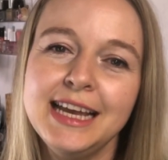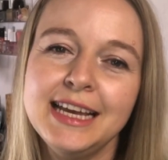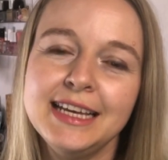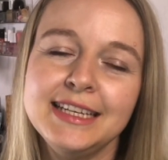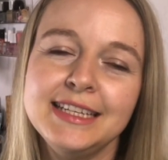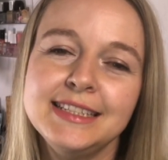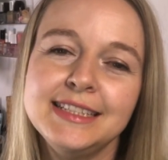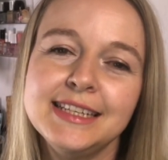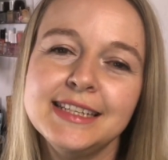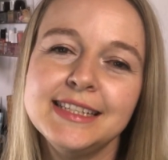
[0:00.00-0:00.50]
Die
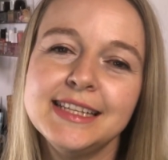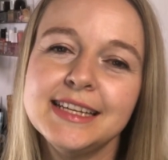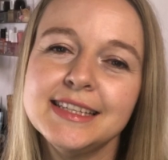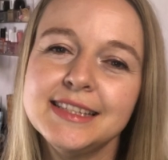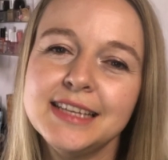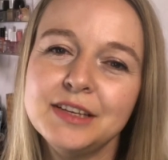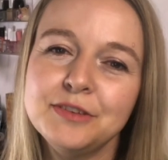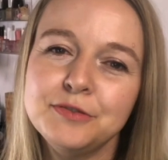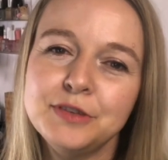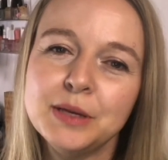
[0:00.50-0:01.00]
ist jetzt erst
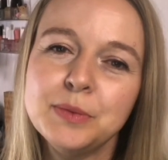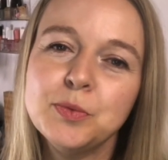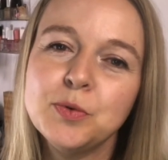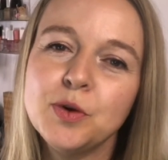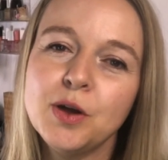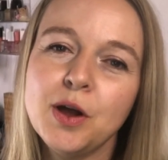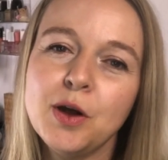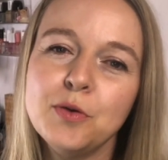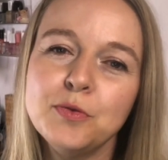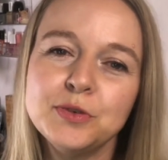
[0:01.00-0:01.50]
seit
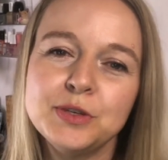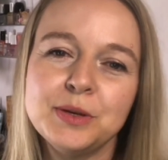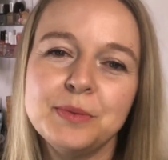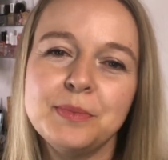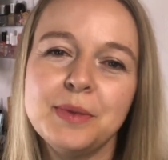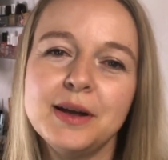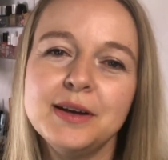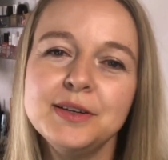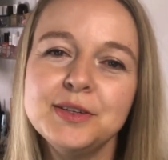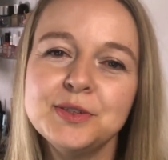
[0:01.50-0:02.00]
Februar auf dem
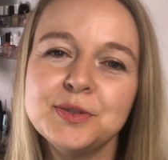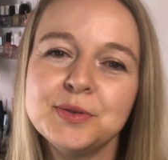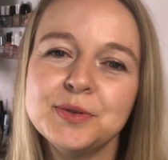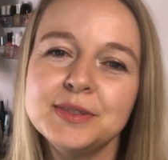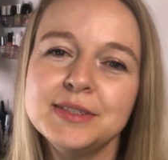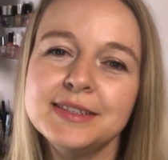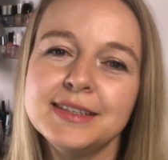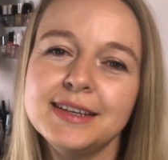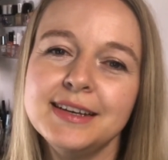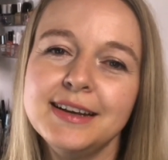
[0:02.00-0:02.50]
Markt
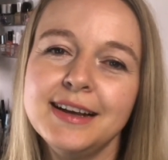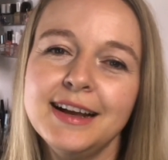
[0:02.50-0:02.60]
und äh,